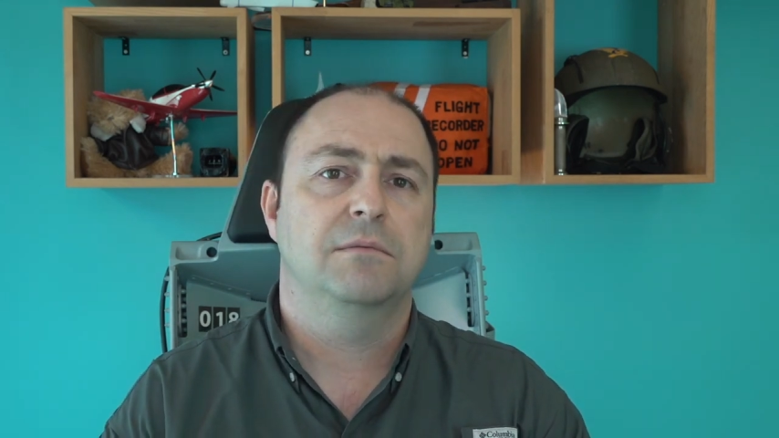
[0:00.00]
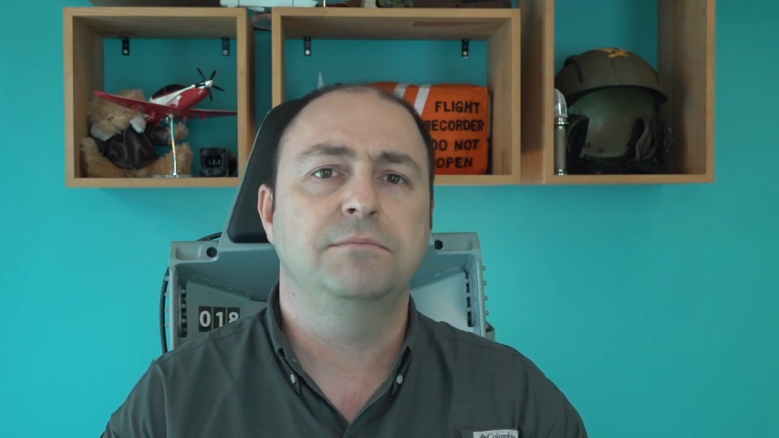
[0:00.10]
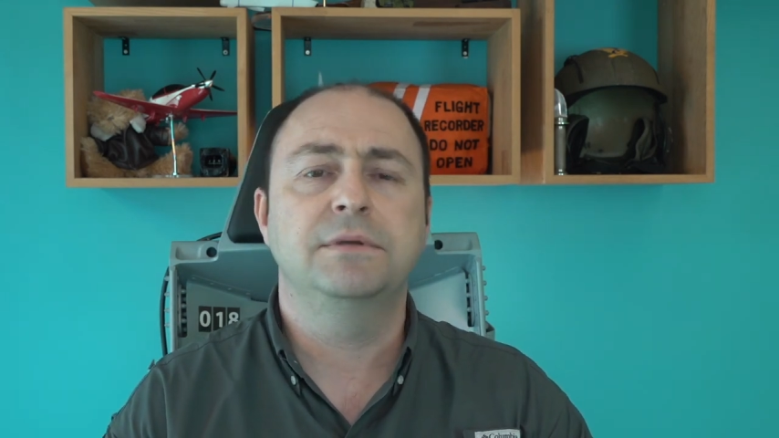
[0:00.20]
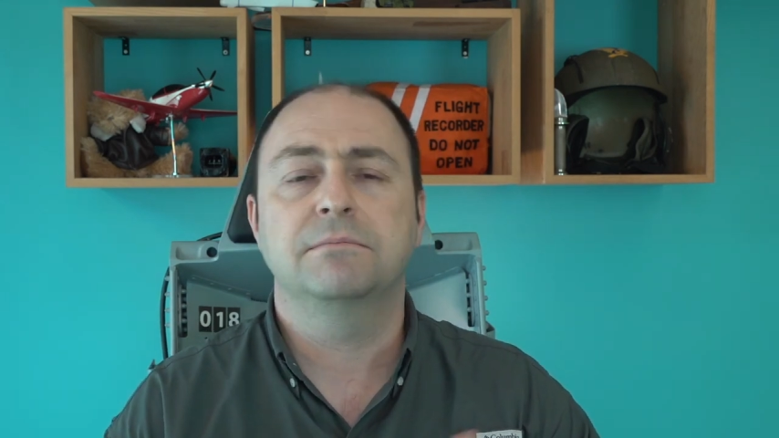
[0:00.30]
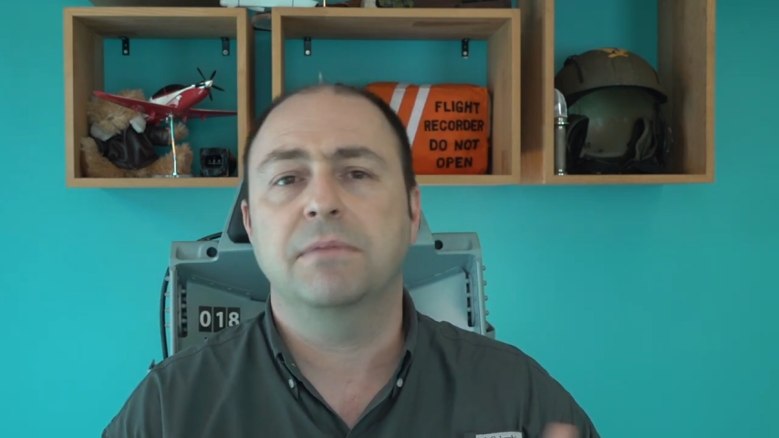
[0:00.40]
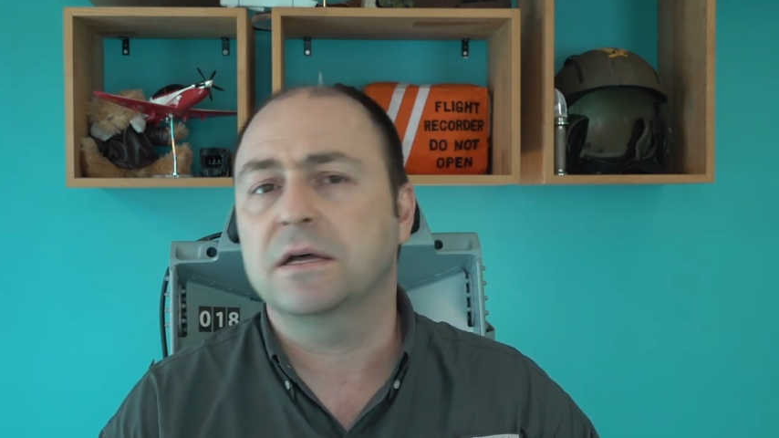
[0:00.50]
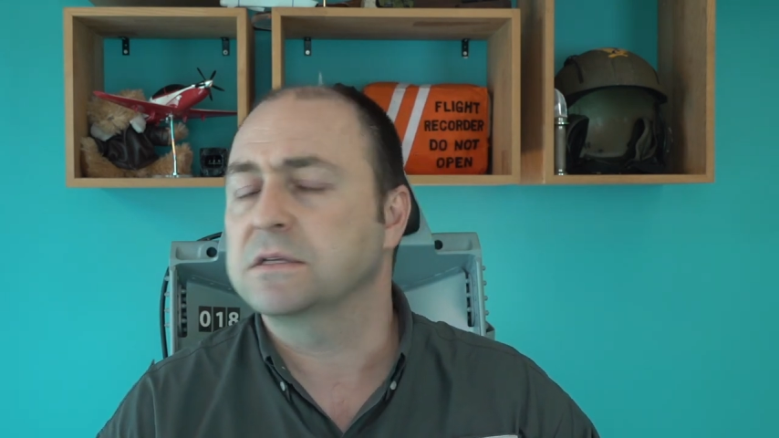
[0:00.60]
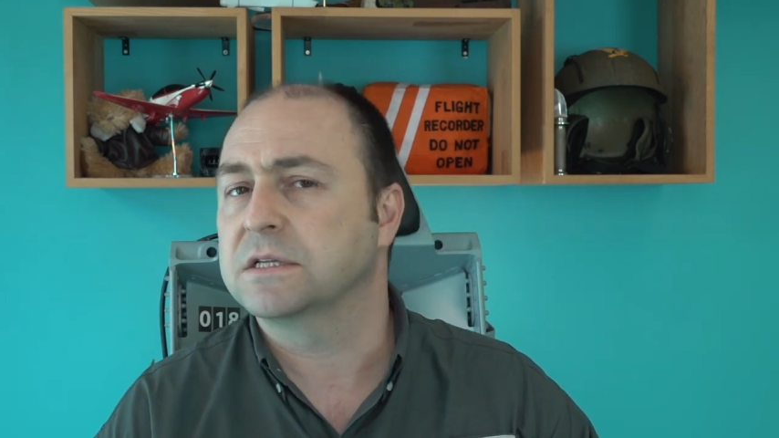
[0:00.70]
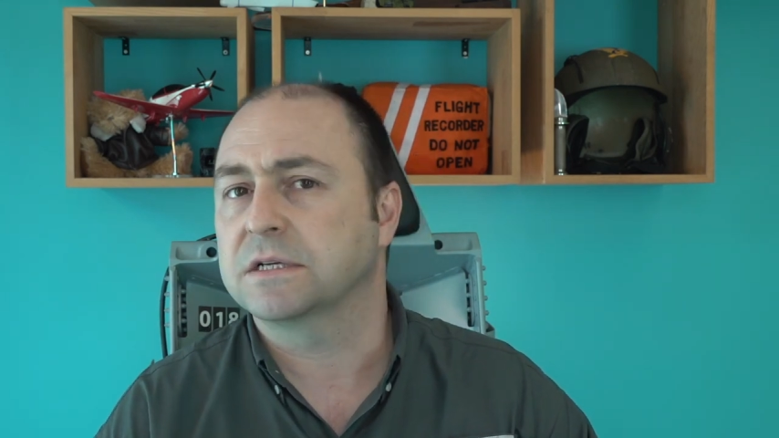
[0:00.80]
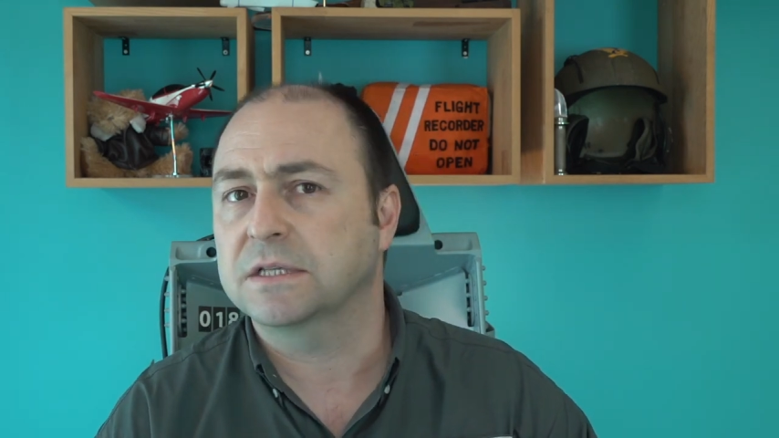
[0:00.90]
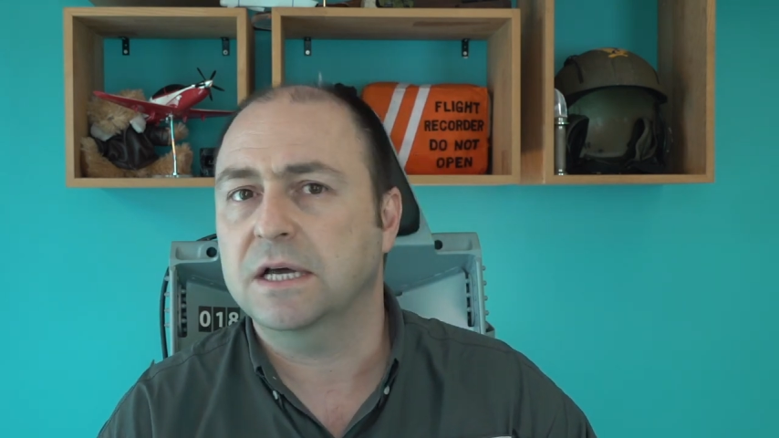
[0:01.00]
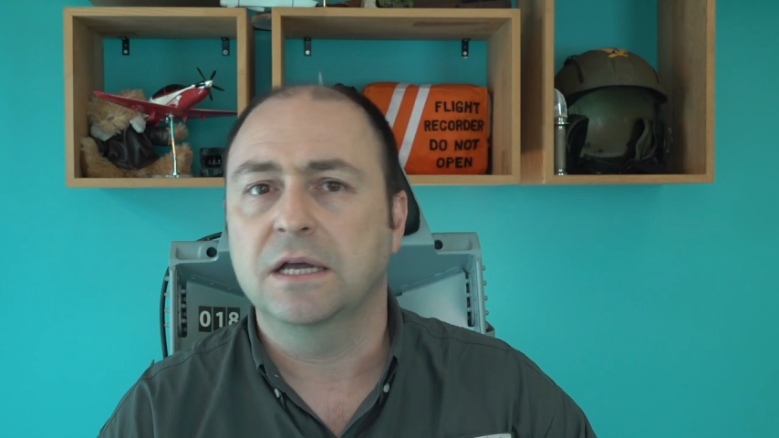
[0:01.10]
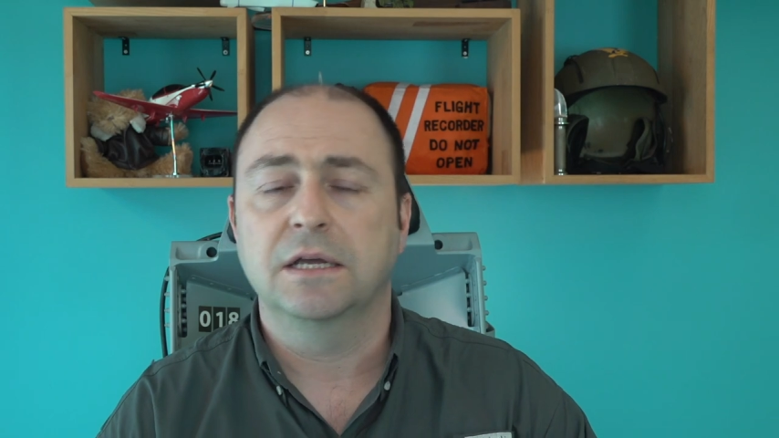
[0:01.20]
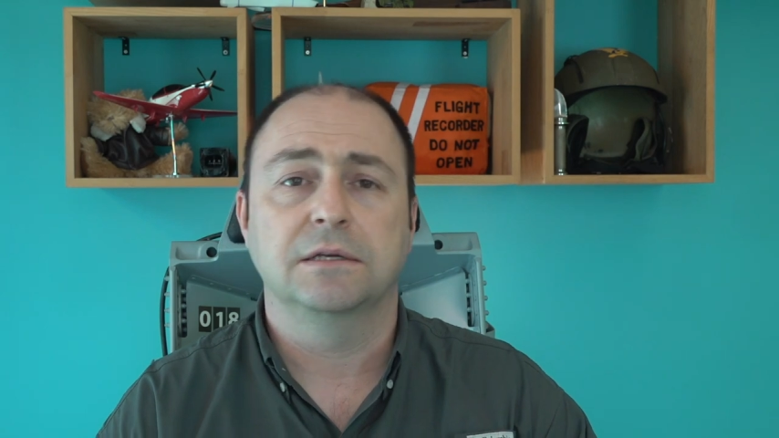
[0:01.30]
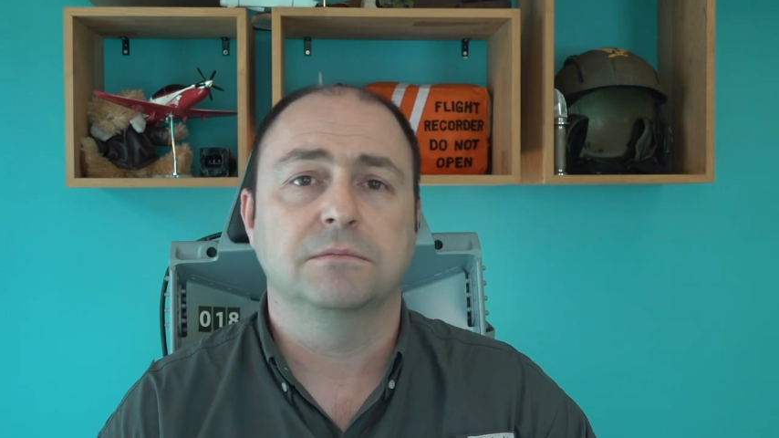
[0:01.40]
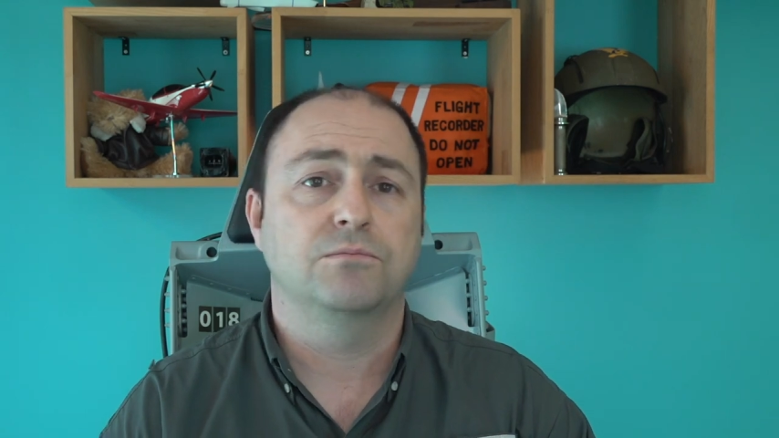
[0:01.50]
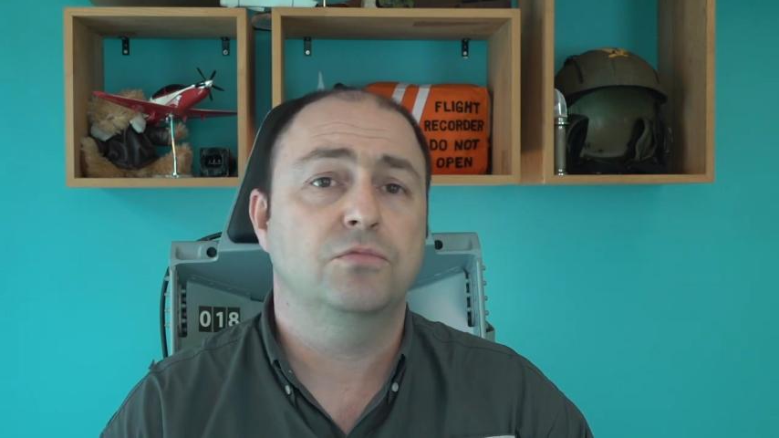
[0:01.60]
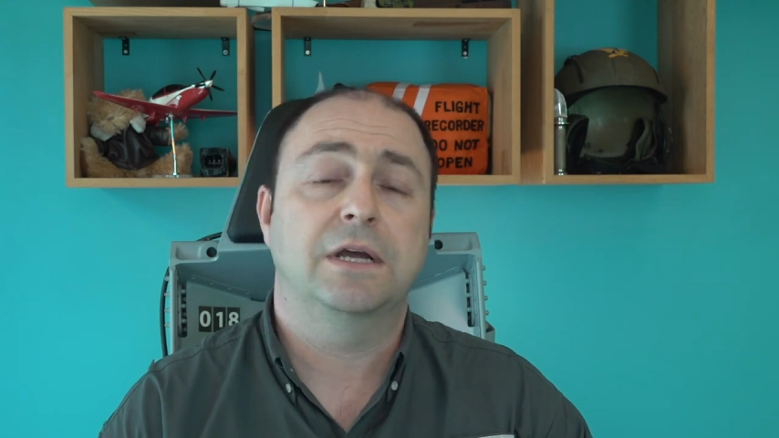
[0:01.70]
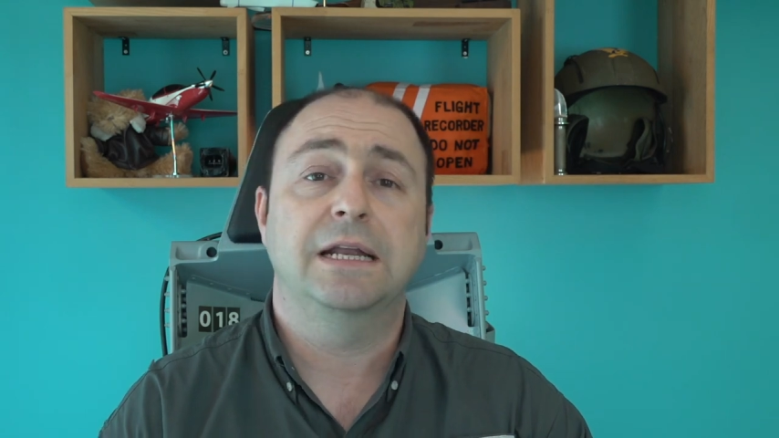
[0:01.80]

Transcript: bir bazıları da bu